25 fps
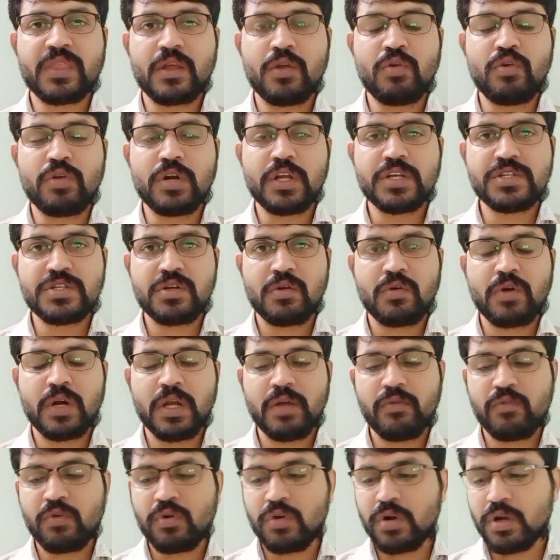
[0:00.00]
నోటీసులు కూడా
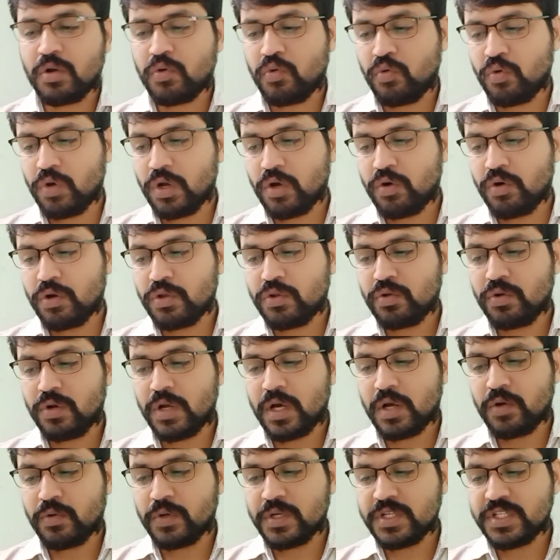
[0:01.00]
ఇవ్వకుండా
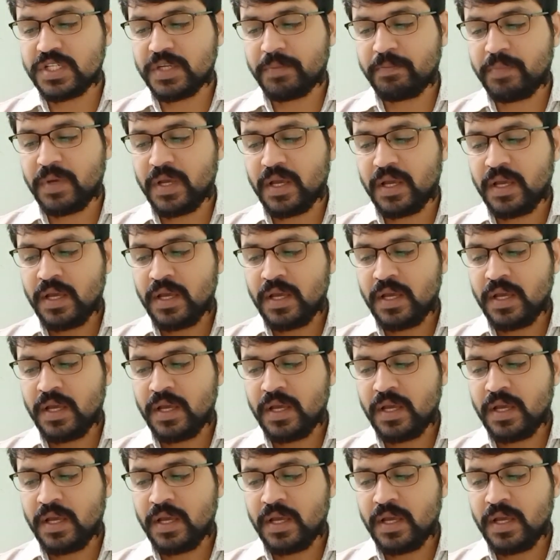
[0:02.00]
కూలగొడుతున్నారు అని చెప్పి